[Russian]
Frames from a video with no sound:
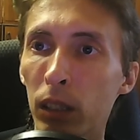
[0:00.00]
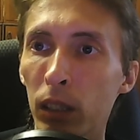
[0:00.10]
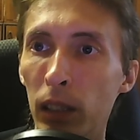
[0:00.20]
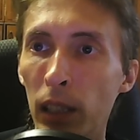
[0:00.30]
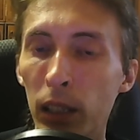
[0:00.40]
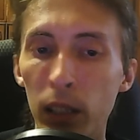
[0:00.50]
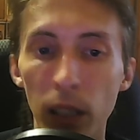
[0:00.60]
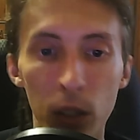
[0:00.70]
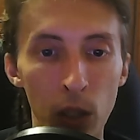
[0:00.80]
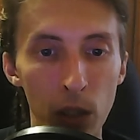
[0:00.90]
Elite
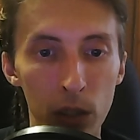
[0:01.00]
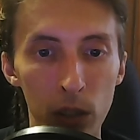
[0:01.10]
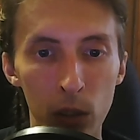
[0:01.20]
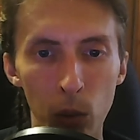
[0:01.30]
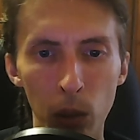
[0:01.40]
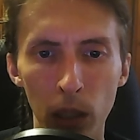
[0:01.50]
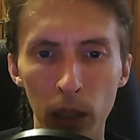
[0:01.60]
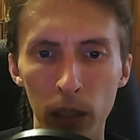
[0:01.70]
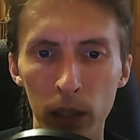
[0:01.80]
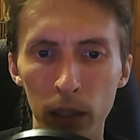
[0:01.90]
Dangerous,
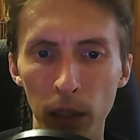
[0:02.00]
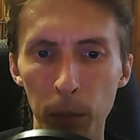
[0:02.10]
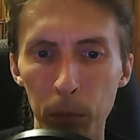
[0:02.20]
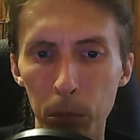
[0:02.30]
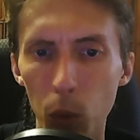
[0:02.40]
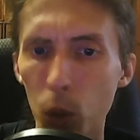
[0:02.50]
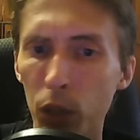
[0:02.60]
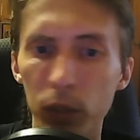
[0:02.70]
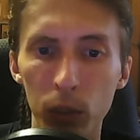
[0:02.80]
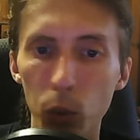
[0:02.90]
только там
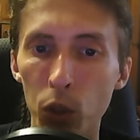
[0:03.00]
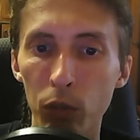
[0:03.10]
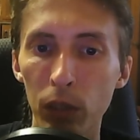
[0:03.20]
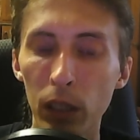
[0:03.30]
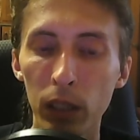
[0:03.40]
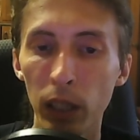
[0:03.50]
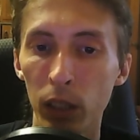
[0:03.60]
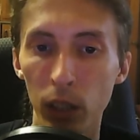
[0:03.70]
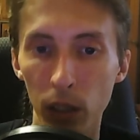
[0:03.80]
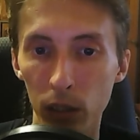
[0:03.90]
больше всего, чем в Elite
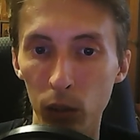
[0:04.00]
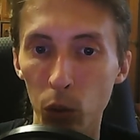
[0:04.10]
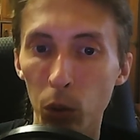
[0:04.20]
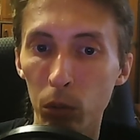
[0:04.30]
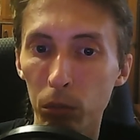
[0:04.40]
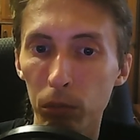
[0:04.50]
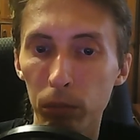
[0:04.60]
Dangerous, но